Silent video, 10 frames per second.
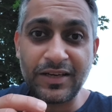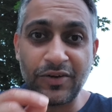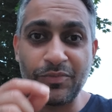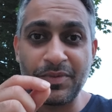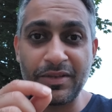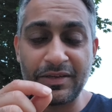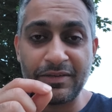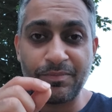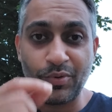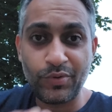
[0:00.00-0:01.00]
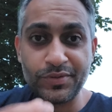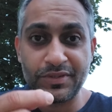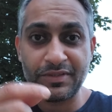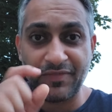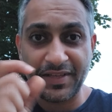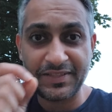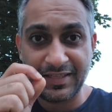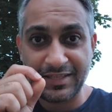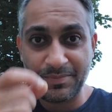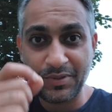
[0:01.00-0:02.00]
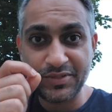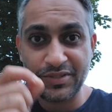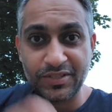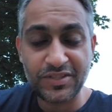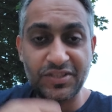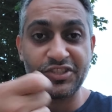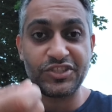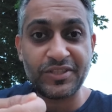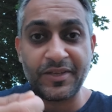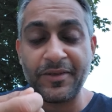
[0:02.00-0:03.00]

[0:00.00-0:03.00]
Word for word: او مثل بورت يفتح لك بورت انك تدش